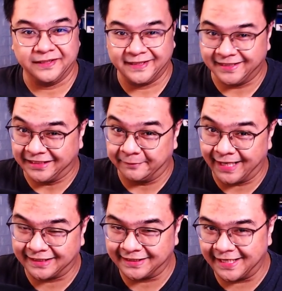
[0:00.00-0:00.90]
hindi pa
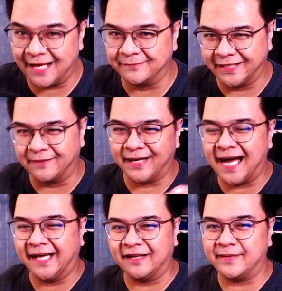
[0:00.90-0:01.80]
natin alam. Yan ang
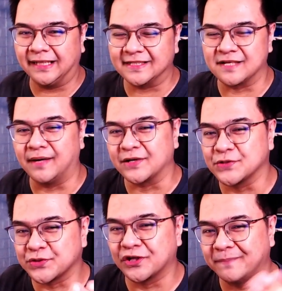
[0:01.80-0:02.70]
aalamin natin sa mga
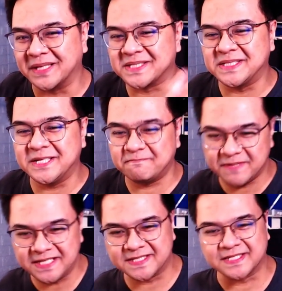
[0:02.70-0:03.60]
susunod pang sneak
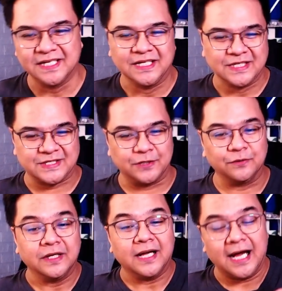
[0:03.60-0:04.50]
peeks. So,
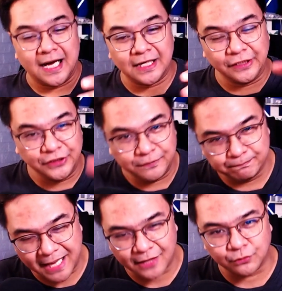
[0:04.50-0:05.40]
ang
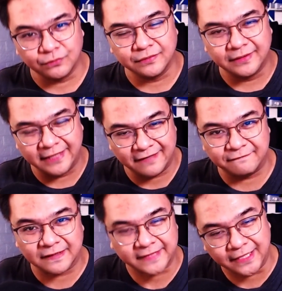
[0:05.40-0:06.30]
bagong
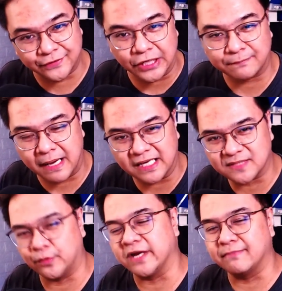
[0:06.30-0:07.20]
level 10 Dark Barracks
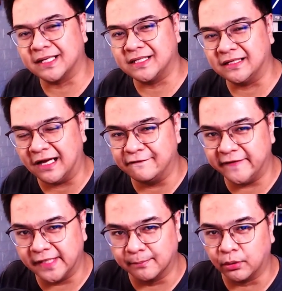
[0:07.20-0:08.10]
po ay magiging
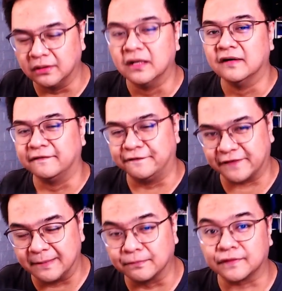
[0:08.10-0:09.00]
available
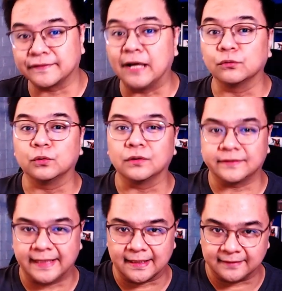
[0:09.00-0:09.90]
from Town Hall
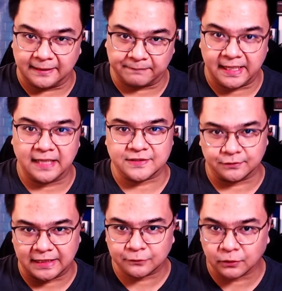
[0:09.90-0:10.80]
13 pa lang. So
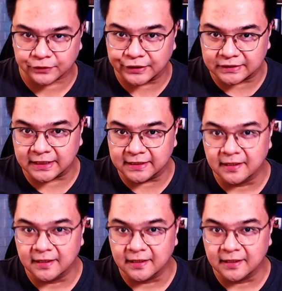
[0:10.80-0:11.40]
Town Hall 13,